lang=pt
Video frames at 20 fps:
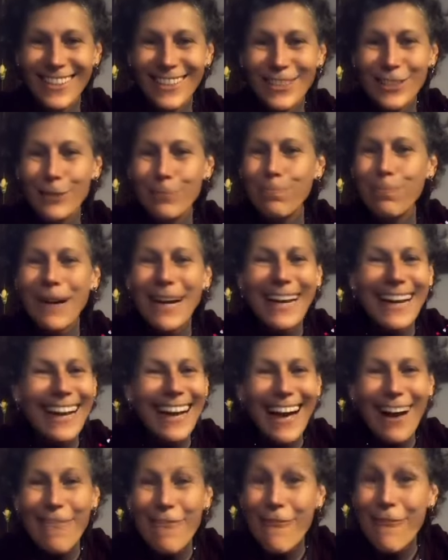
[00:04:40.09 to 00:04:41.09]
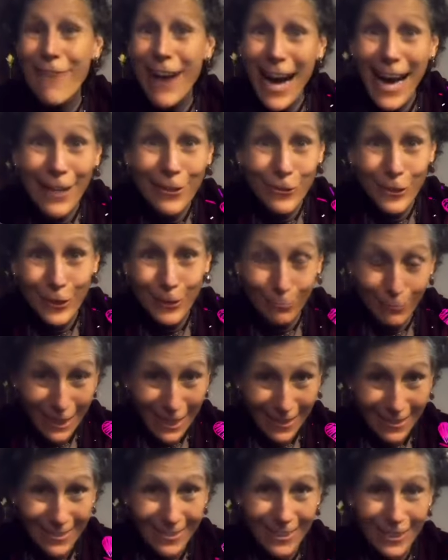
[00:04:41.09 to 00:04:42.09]
de pagar vários
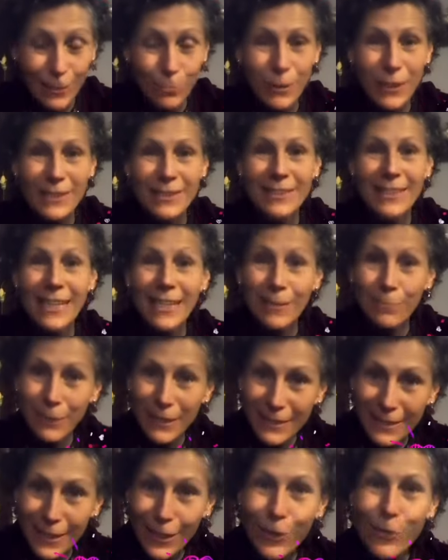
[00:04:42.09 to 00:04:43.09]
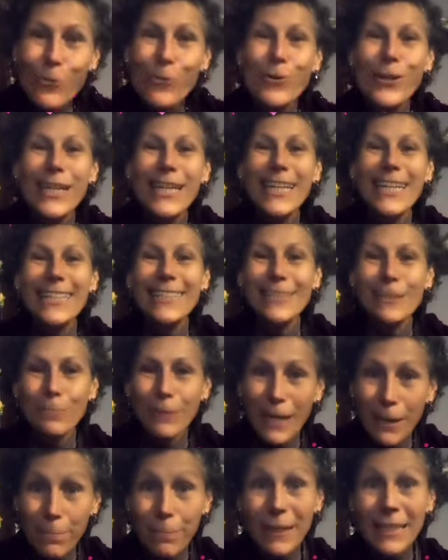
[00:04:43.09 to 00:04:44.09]
mestres para ser com eles,
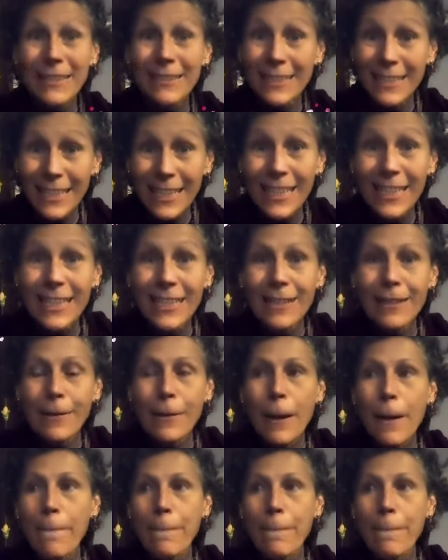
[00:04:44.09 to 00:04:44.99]
para aprender,